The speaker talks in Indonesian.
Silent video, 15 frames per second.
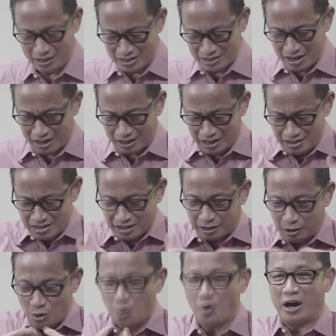Tindakan yang
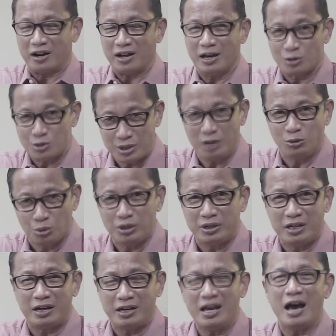keluar harusnya itu
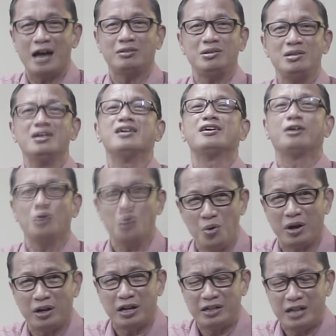dari hati yang
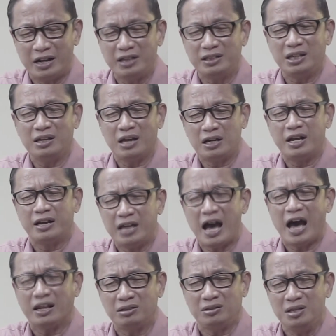keluar, dari dari
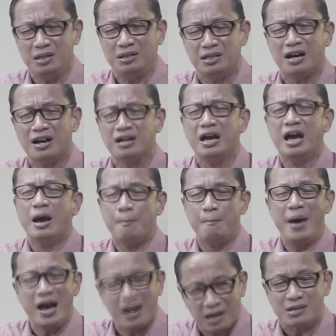hati yang
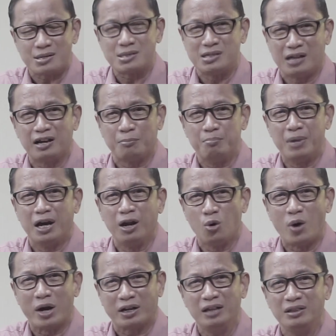beres yang
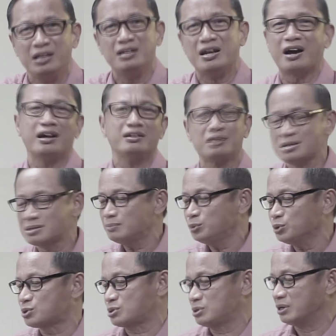mengeluarkan tindakan
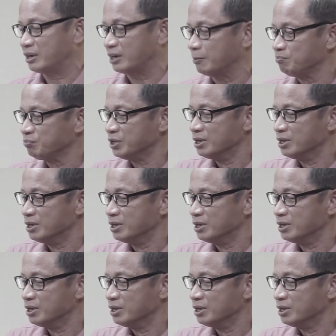tersebut, Saudara.